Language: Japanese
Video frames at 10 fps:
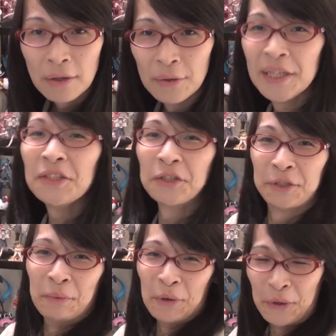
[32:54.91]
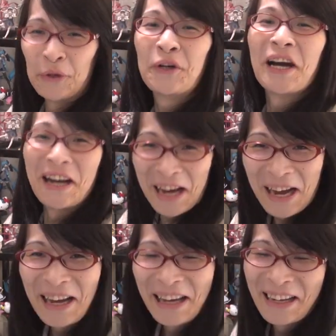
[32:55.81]
Windows も動くか
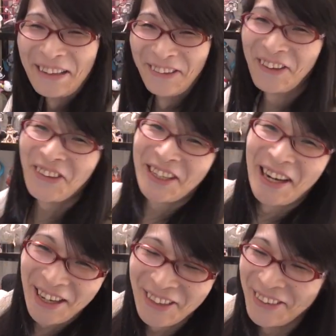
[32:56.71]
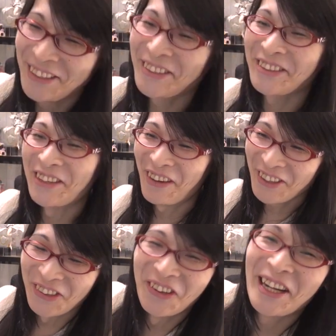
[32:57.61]
ら動くから Windows や
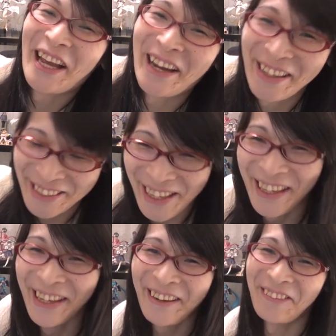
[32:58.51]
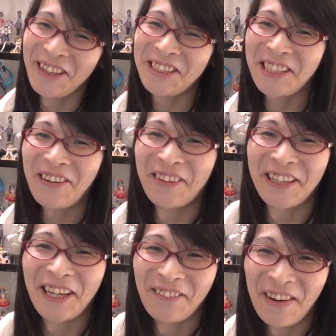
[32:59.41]
Mac 動かないからさこれ1台
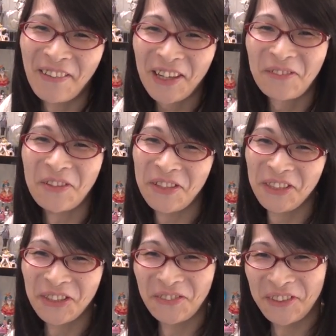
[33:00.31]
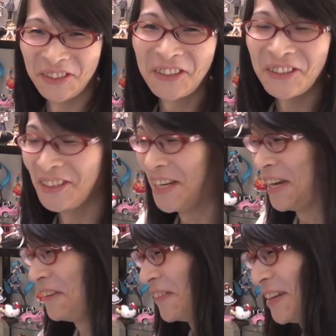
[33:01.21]
持っていけば Mac も Windows も動くんで
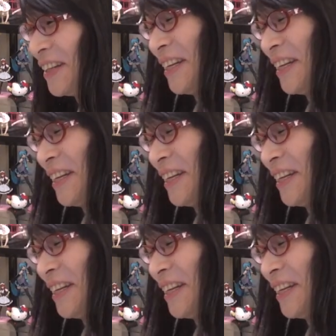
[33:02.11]
便利